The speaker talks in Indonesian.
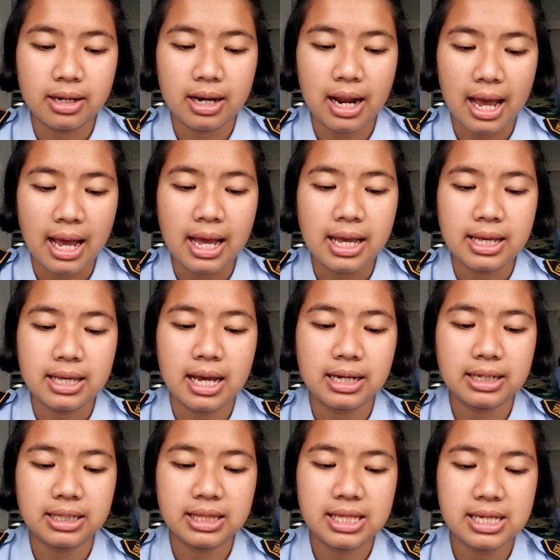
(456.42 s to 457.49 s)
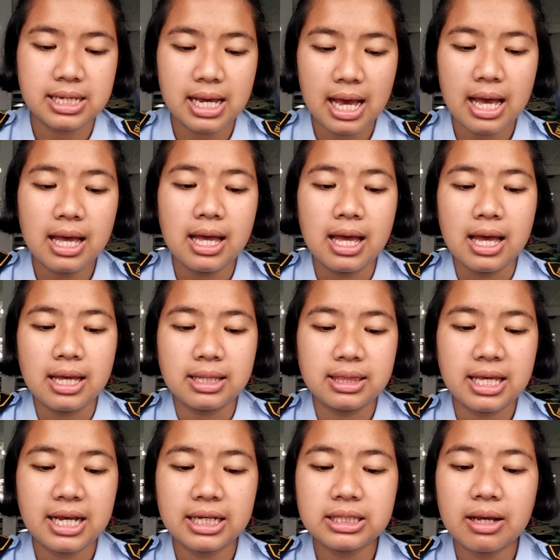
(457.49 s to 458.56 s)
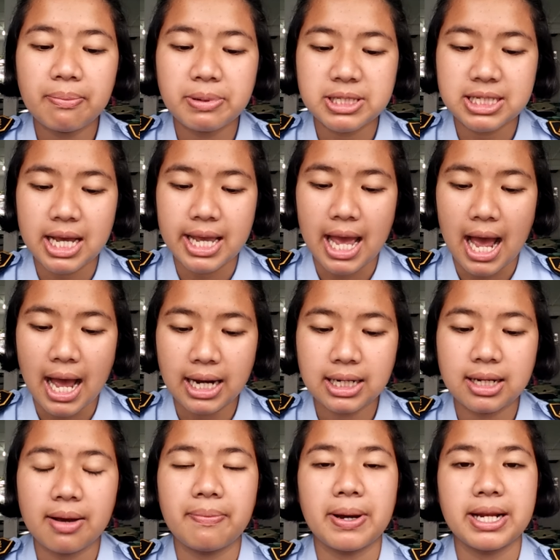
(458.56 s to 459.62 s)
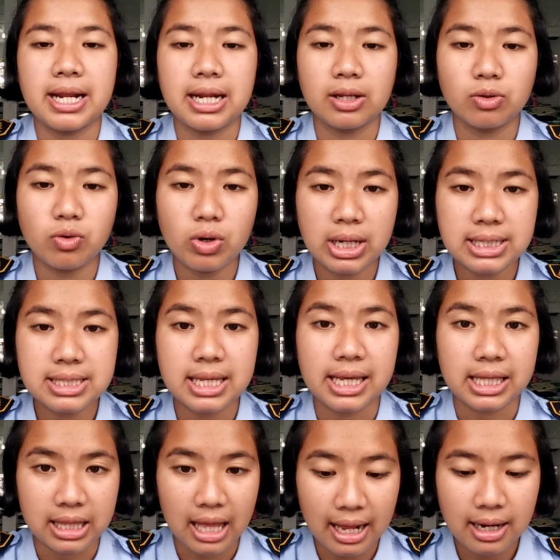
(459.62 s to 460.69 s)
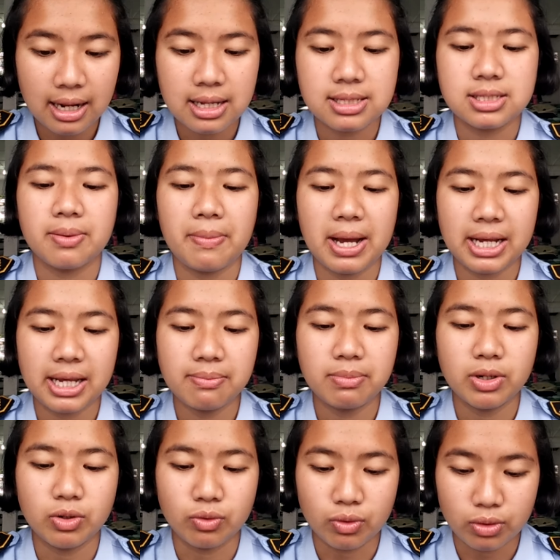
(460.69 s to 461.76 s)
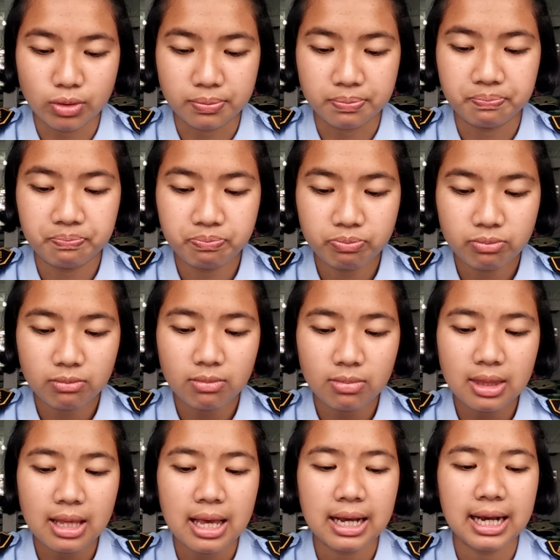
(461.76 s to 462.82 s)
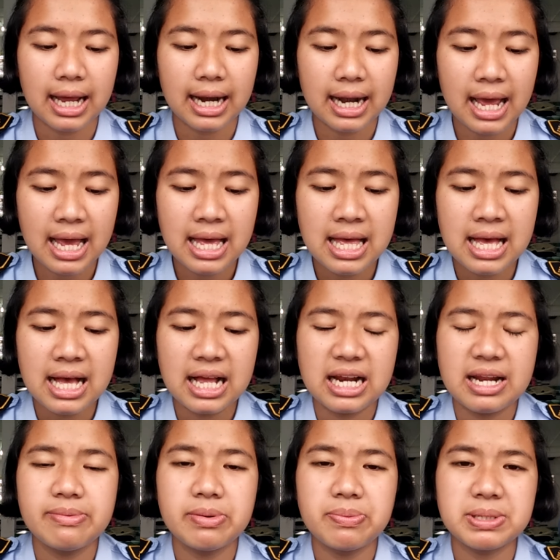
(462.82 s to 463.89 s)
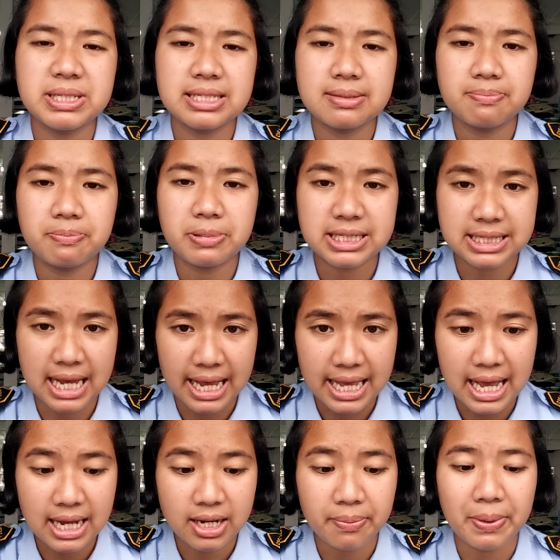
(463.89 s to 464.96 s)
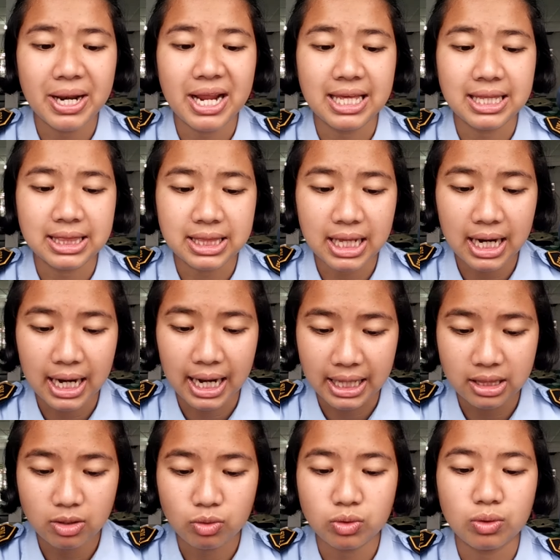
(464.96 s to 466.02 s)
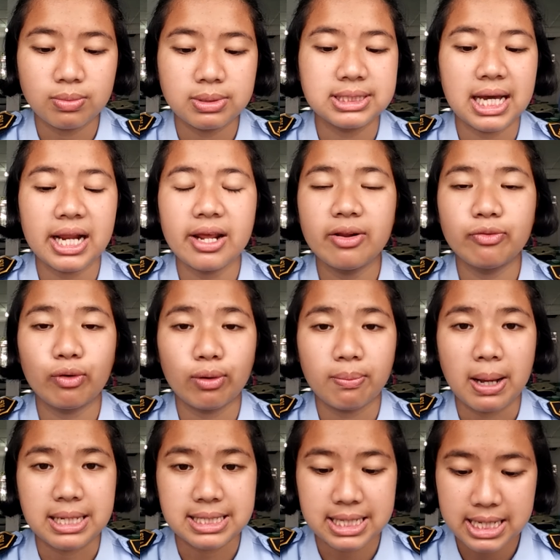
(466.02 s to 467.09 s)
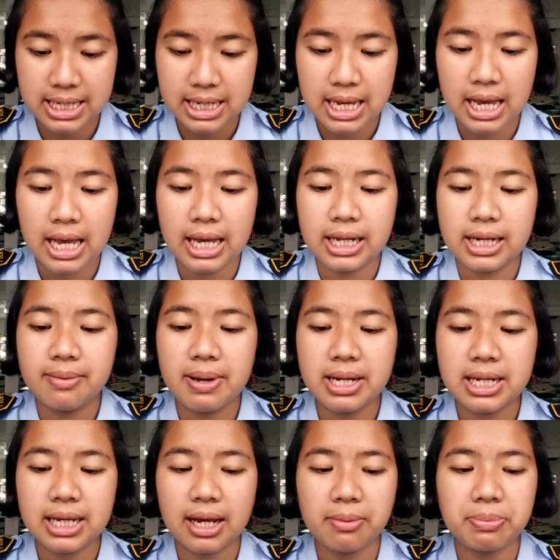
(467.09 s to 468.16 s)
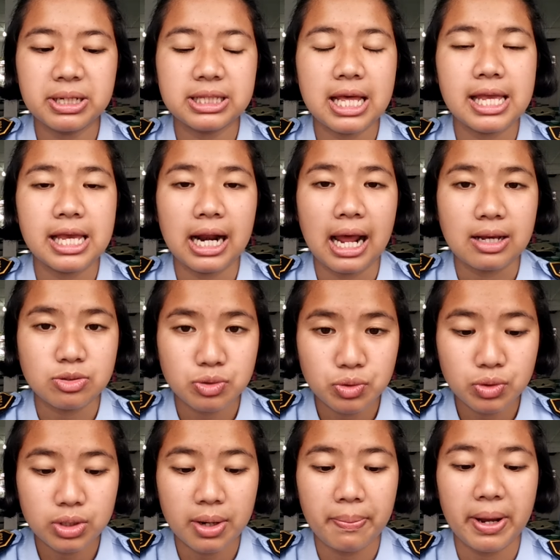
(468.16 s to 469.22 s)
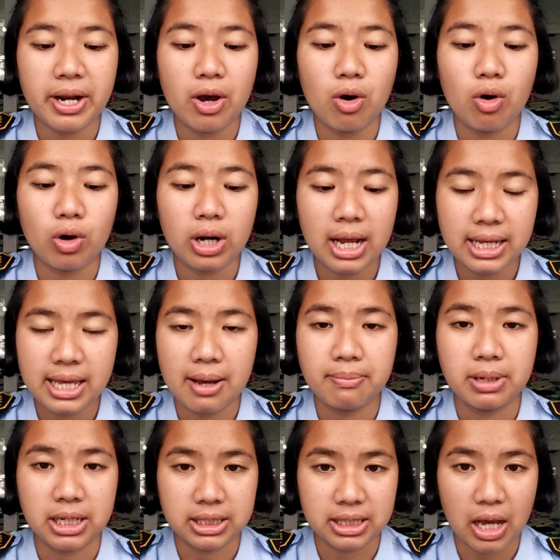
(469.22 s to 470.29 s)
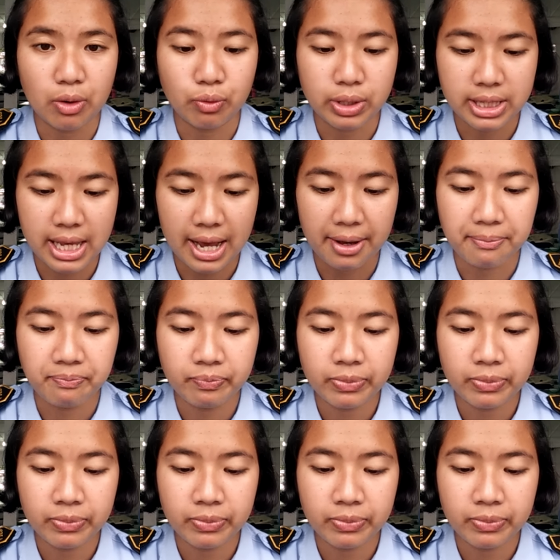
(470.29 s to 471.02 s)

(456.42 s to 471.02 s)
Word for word: Nah, yang ketiga, tingkat kepercayaan kepada lingkungan sekitar semakin menurun. Karena lebih percaya kepada internet untuk mencari informasi dibandingkan bertanya langsung kepada orang yang mengetahuinya.